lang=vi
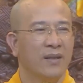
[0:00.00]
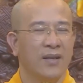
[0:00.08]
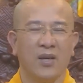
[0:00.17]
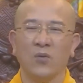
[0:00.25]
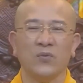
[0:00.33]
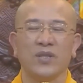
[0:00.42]

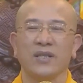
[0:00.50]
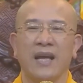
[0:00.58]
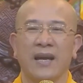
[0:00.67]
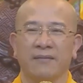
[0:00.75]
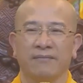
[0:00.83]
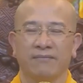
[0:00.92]
Không xứng
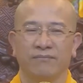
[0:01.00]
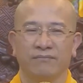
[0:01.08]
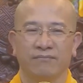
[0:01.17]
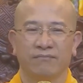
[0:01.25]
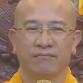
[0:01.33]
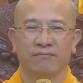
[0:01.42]
đáng.
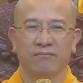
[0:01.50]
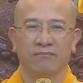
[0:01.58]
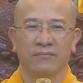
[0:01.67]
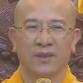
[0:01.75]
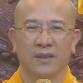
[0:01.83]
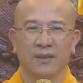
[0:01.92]

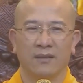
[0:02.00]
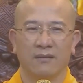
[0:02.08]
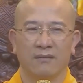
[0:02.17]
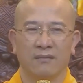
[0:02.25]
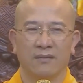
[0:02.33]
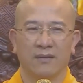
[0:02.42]
Đấy,
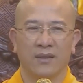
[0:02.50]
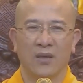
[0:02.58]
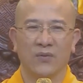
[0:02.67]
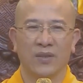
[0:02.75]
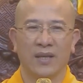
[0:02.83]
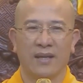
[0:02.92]

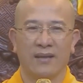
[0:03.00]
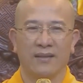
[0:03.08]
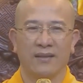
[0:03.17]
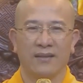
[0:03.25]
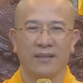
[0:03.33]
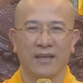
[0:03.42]
không xứng đáng.
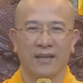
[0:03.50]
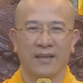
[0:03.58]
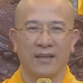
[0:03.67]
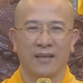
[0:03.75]
Nha.